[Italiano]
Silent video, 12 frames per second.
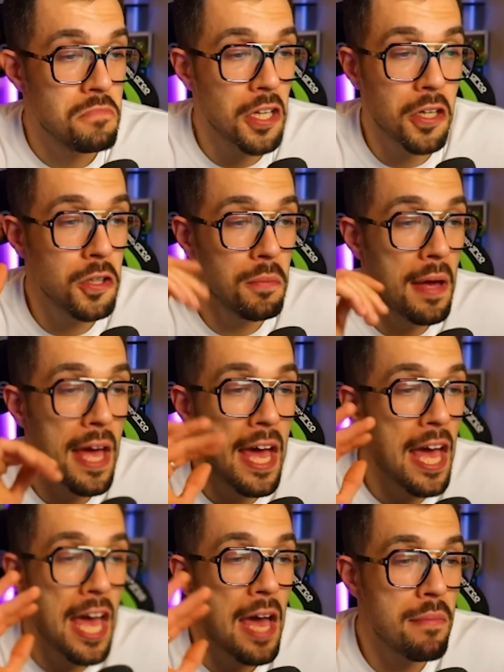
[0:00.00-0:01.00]
secondo
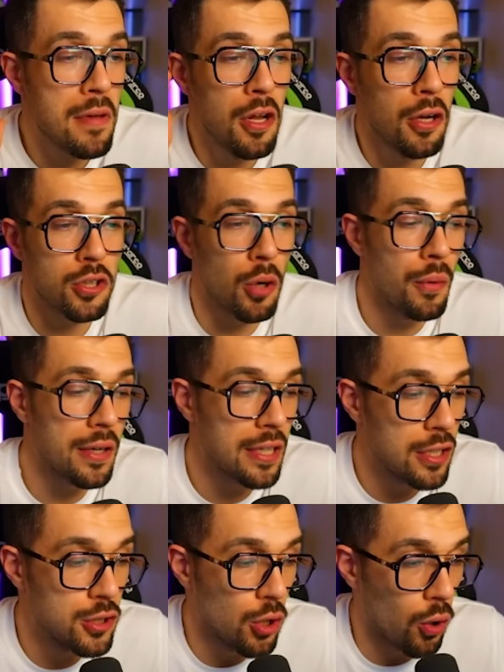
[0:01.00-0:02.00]
me è il miglior trover
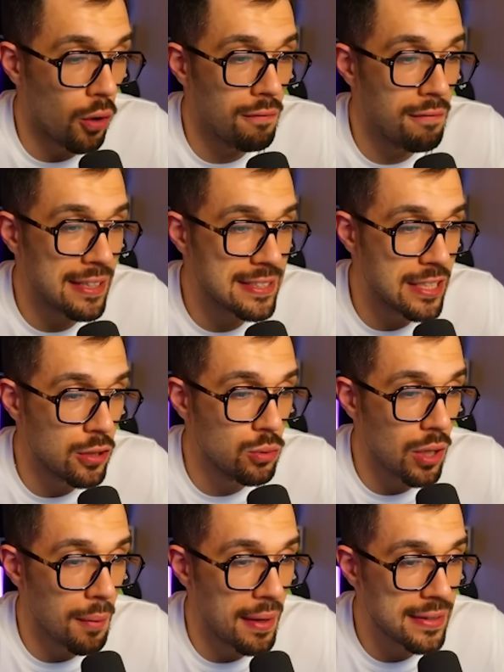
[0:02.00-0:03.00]
del gioco va
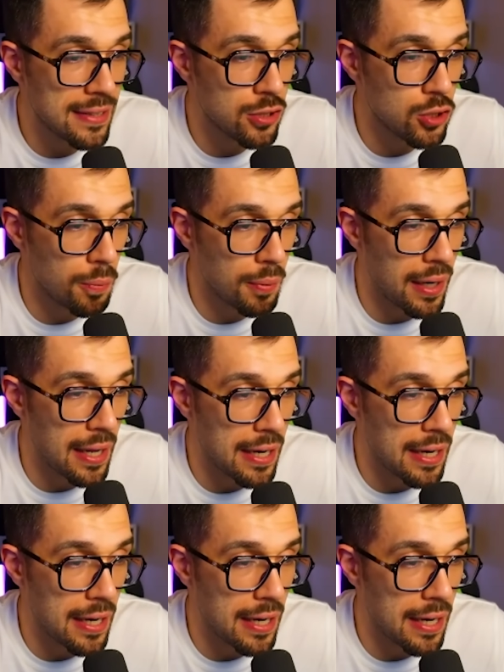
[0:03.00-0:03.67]
sicuramente sopra le